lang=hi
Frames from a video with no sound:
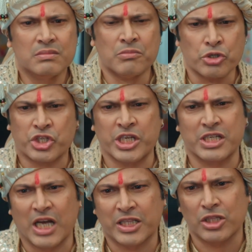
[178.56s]
मुझसे
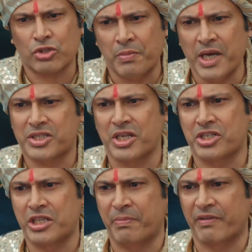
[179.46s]
ज्यादा तुम्हें इस
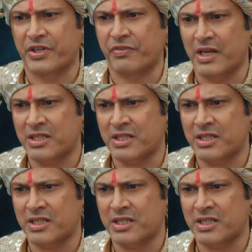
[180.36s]
रिश्ते पर विश्वास